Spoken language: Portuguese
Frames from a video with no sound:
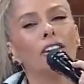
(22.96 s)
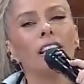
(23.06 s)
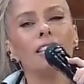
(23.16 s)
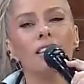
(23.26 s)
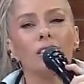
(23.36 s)
a
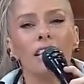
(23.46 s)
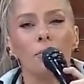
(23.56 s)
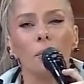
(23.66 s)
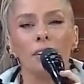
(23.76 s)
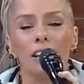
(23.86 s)
votação
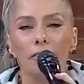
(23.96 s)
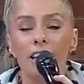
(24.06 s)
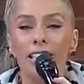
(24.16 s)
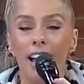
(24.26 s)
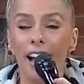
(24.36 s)
desse poder
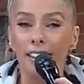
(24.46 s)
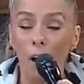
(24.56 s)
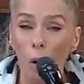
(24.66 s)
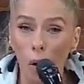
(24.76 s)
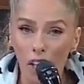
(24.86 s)
foi
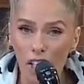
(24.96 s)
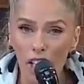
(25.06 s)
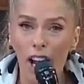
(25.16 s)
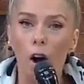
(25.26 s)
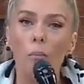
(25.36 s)
encerrada
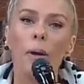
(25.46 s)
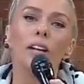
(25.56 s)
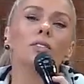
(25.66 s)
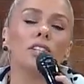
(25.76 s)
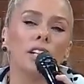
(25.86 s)
hoje ao
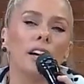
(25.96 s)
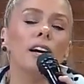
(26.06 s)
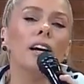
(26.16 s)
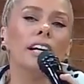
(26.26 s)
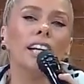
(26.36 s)

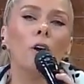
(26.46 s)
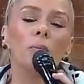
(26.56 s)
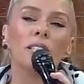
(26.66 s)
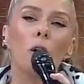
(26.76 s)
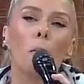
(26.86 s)
meio-dia. E a
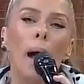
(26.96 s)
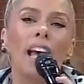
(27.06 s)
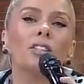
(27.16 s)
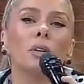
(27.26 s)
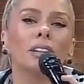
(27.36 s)
opção
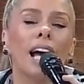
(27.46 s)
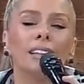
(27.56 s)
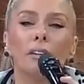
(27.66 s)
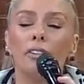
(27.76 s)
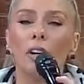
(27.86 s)
mais
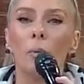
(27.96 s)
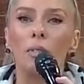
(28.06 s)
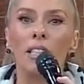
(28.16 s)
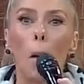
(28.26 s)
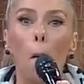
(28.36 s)
votada foi a
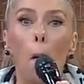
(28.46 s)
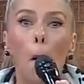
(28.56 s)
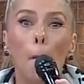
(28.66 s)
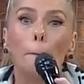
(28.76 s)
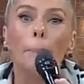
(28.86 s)
opção
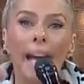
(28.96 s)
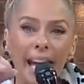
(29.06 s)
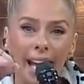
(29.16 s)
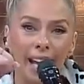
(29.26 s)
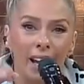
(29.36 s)

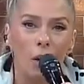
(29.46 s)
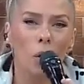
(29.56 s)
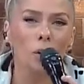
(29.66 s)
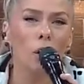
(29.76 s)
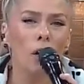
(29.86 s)
B
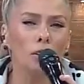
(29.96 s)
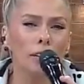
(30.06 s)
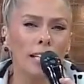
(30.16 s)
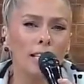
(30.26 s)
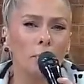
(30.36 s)
o
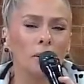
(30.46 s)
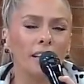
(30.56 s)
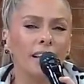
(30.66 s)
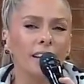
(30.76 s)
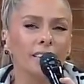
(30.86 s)
dono desse
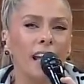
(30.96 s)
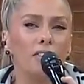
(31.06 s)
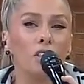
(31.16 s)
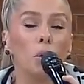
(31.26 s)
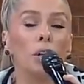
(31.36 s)
poder
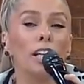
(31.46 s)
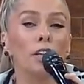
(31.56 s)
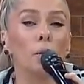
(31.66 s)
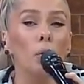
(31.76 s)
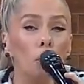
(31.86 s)
deve
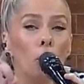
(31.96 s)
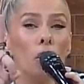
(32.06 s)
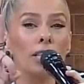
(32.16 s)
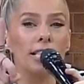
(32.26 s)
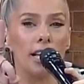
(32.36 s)
escolher
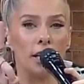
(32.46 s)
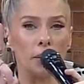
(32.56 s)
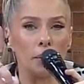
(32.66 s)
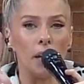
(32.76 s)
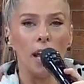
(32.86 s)
um
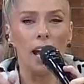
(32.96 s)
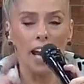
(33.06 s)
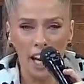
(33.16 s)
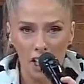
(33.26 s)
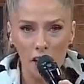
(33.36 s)
roceiro.
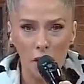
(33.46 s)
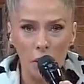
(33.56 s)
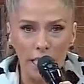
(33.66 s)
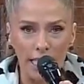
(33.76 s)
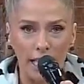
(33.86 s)
Este
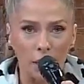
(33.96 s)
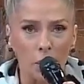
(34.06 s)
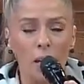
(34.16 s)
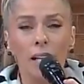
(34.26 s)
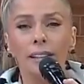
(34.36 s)

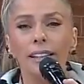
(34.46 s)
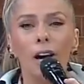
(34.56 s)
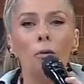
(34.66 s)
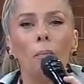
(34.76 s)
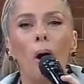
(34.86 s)
roceiro
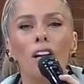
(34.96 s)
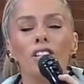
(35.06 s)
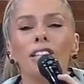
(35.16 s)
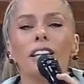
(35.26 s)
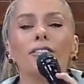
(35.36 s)
não
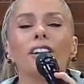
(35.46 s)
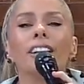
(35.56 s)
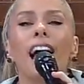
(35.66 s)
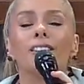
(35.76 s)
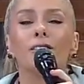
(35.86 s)
pode ser
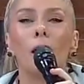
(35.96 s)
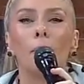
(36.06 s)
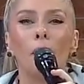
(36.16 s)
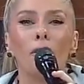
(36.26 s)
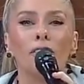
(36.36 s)
vetado
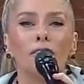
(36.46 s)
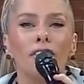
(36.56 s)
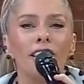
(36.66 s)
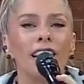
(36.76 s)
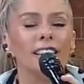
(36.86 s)
da prova do
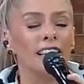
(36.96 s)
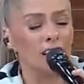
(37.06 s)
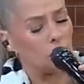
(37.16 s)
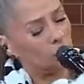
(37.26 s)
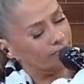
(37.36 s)

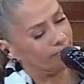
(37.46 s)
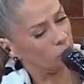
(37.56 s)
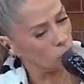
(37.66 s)
fazendeiro.